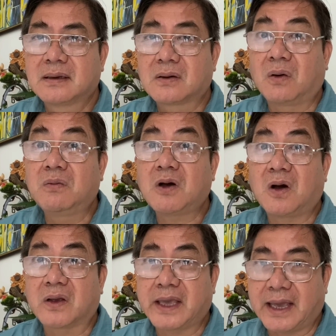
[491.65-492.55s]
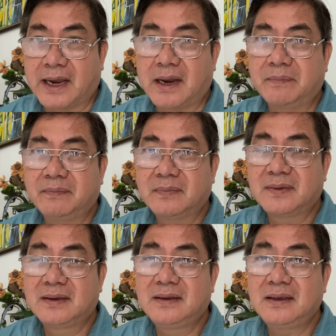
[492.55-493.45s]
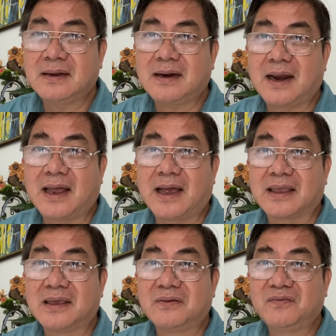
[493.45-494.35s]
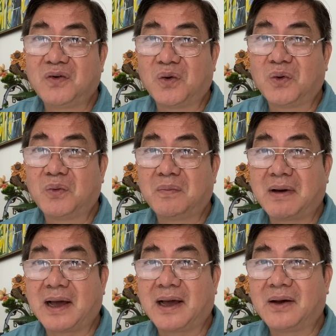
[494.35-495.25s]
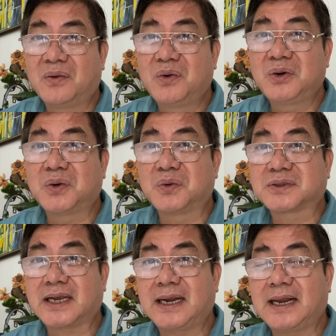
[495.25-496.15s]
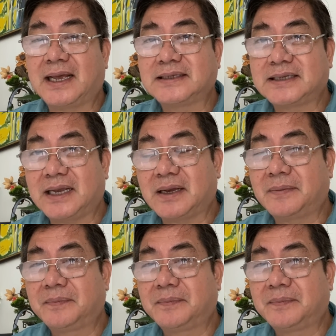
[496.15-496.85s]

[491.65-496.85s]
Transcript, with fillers: cũng còn nhẹ lắm nhất là những vụ mà uống rượu say lái xe